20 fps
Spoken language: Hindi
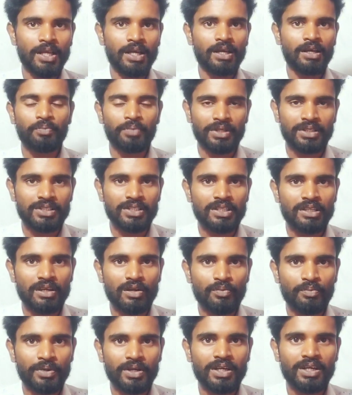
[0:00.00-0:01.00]
वो पच्चीस हज़ार
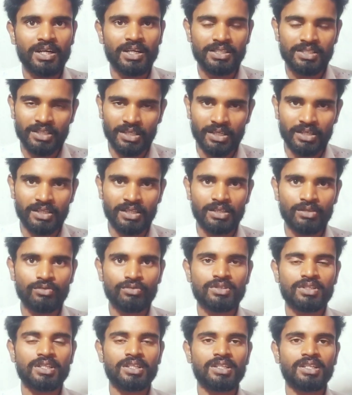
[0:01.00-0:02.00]
रुपये खर्च करने हैं तो
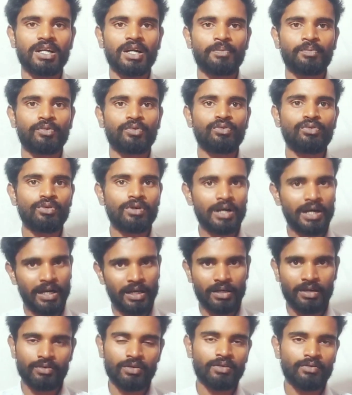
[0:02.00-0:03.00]
उसके लिए आपको
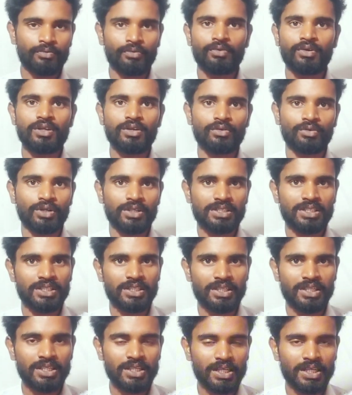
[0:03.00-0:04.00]
ऑलराउंडर फोन ही होना
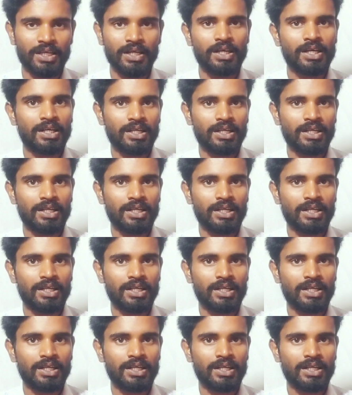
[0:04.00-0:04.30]
चाहिए ठीक है